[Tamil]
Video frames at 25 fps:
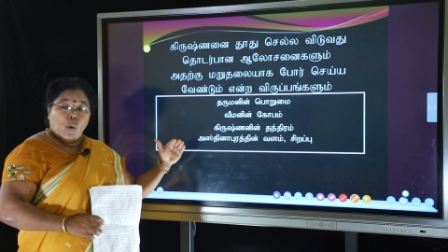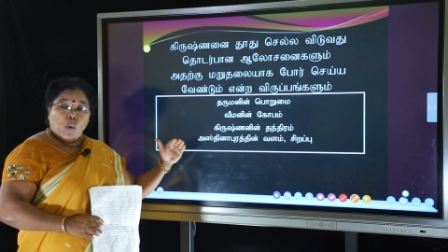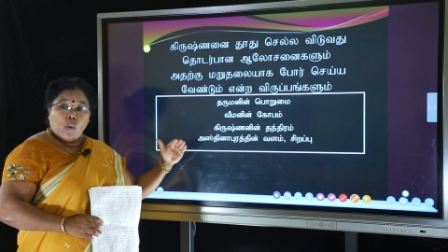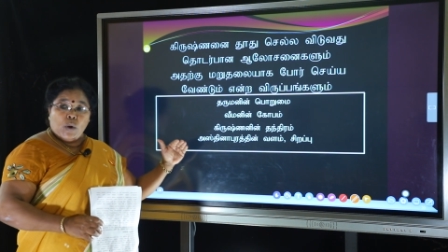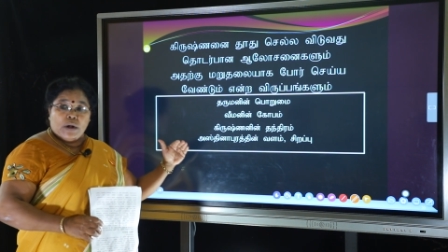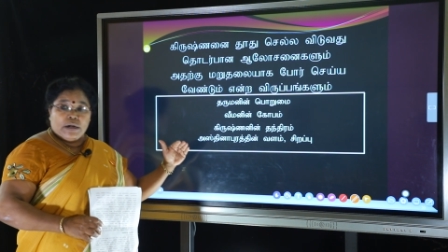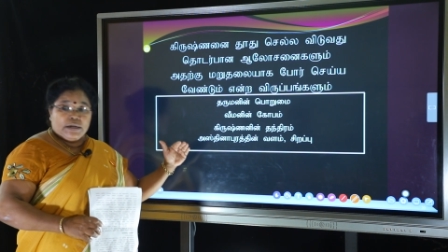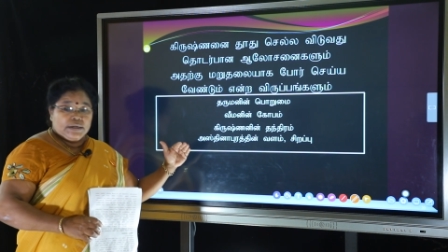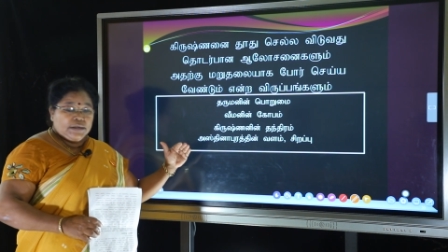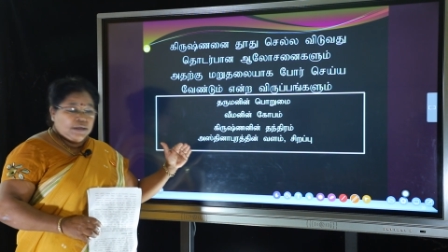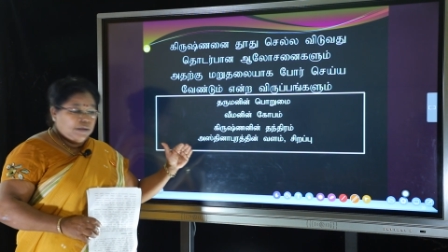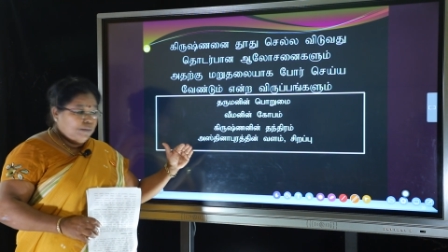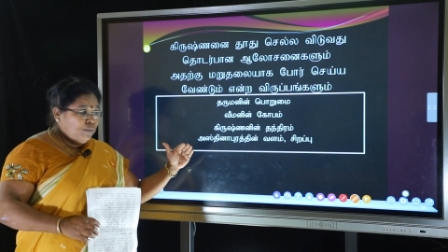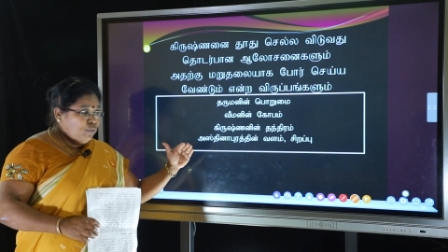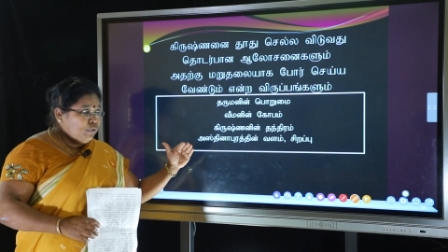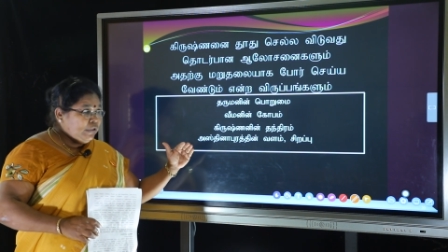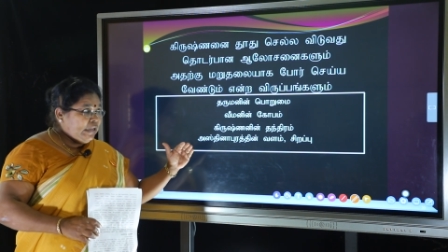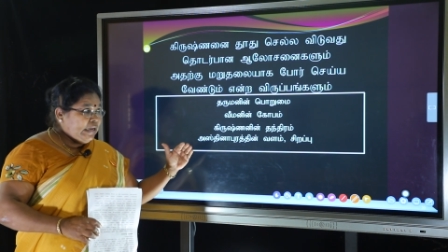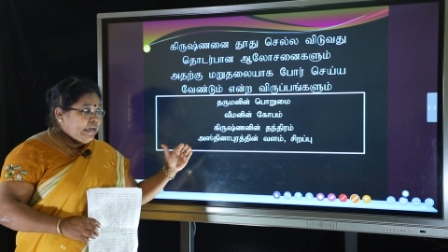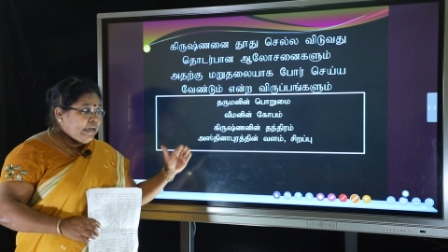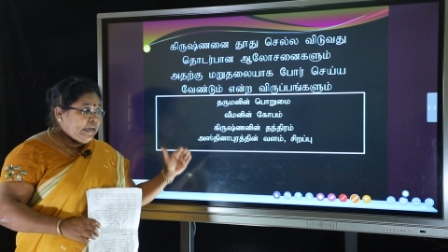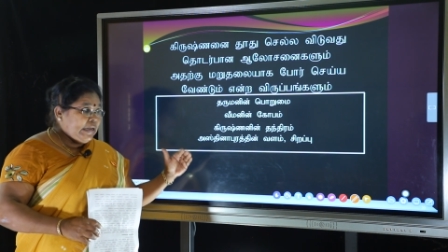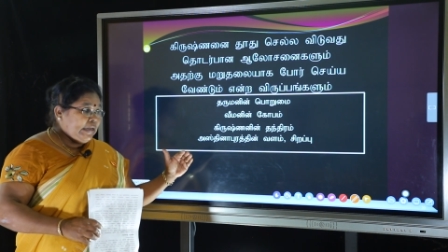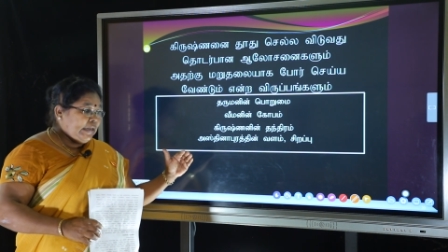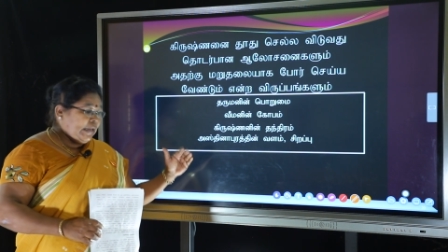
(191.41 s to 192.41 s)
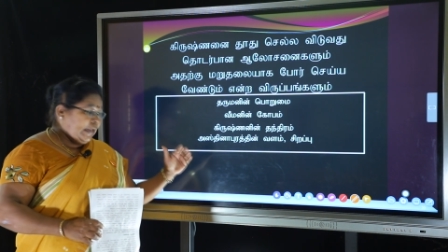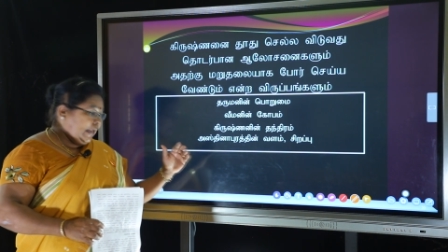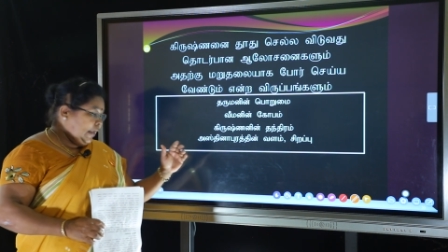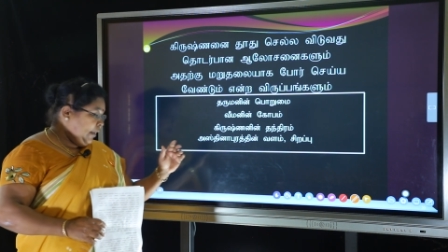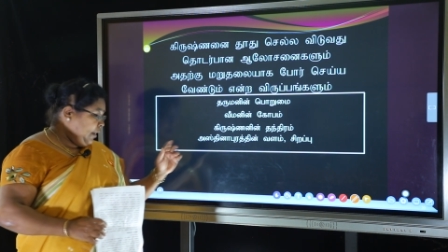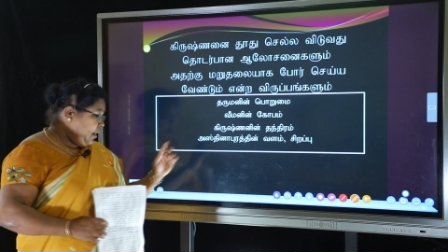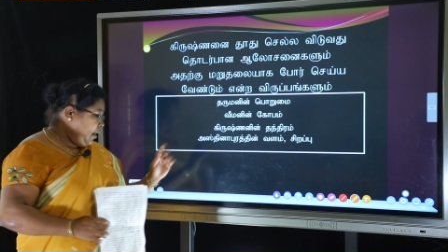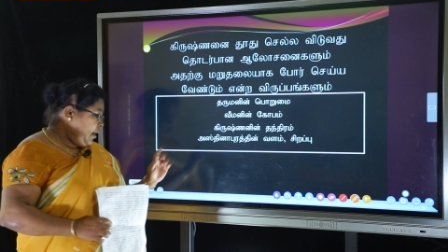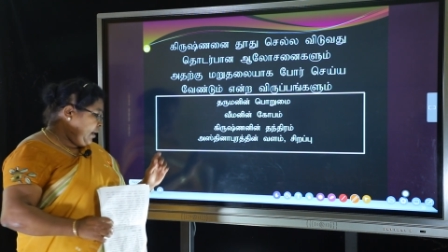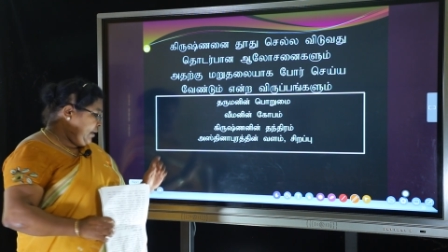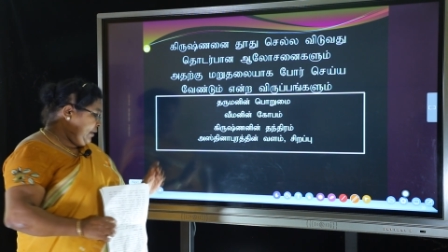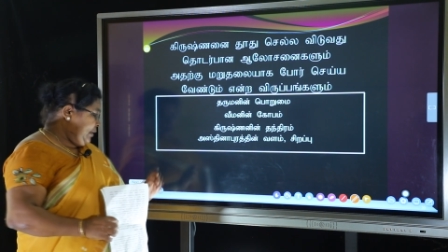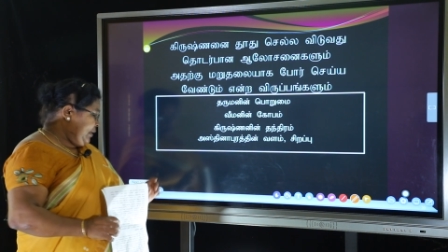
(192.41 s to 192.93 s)
உங்களுக்கு முதலேயே
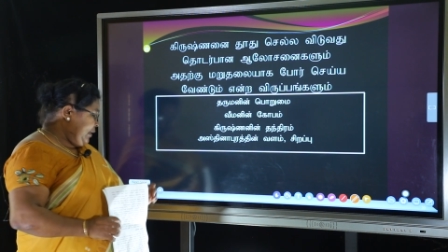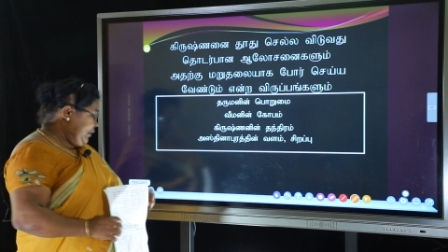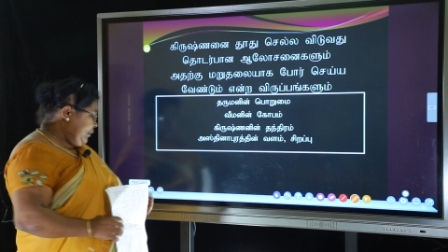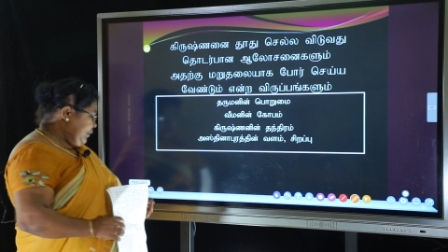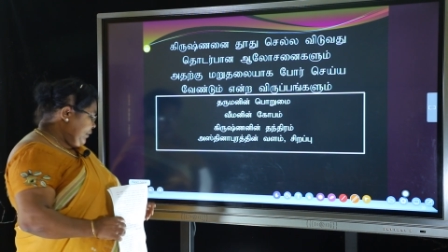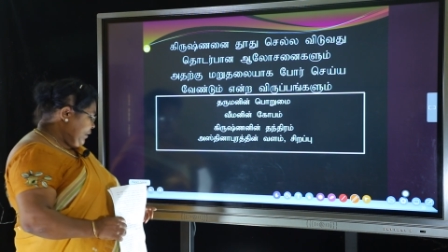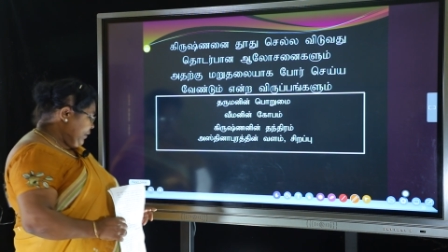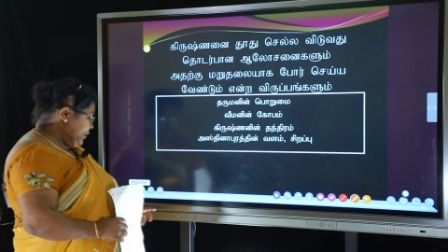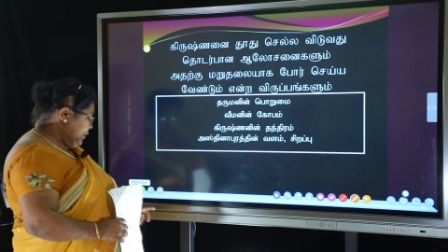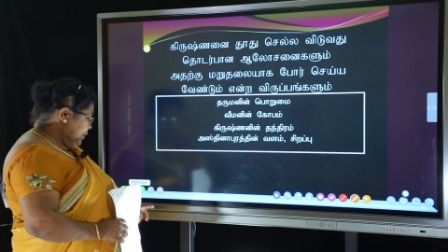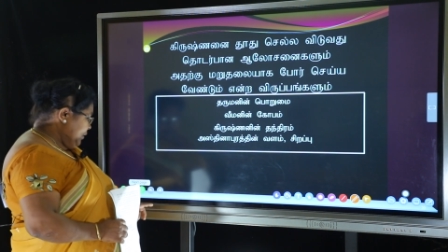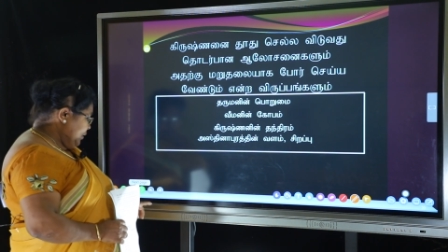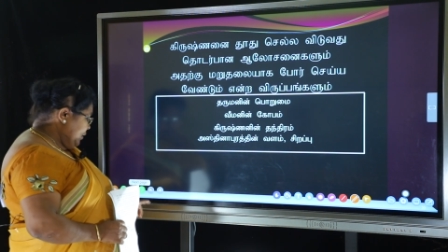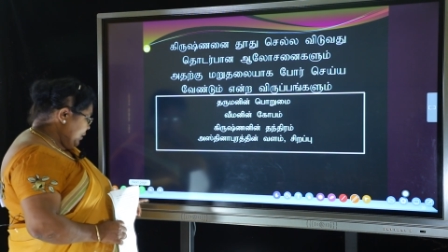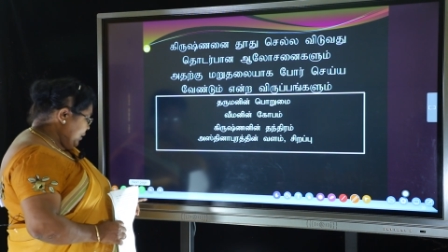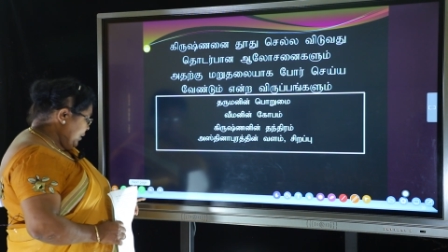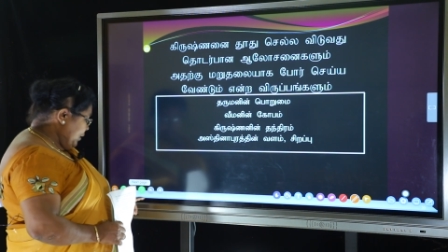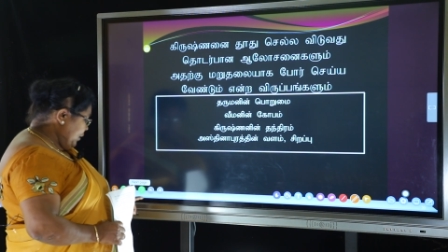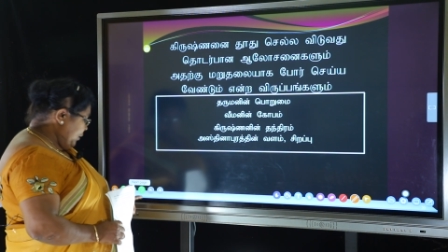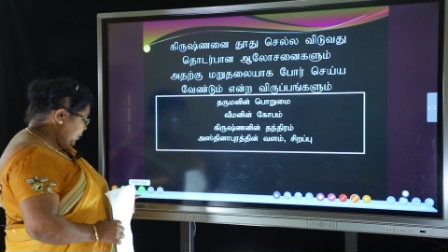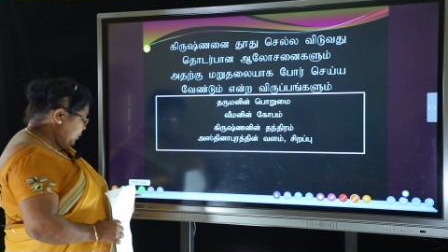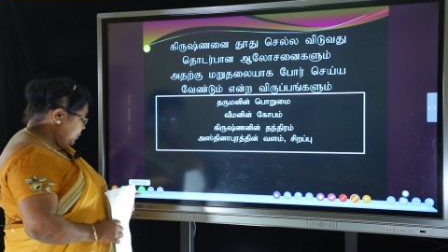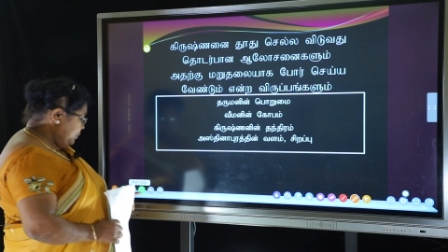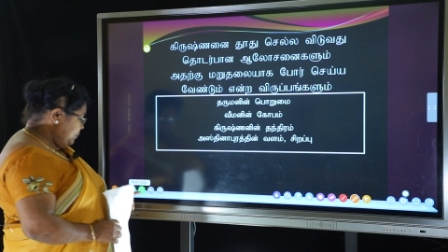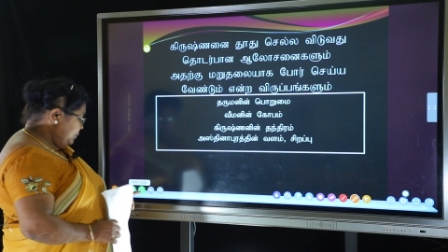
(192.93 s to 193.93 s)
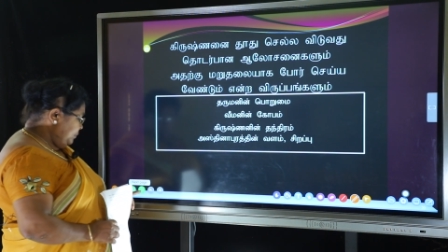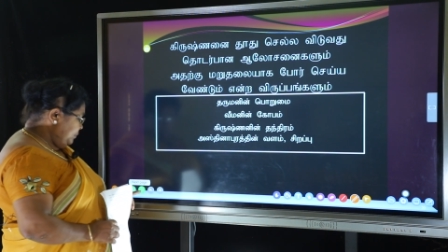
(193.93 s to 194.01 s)
அறிய தருகின்றேன்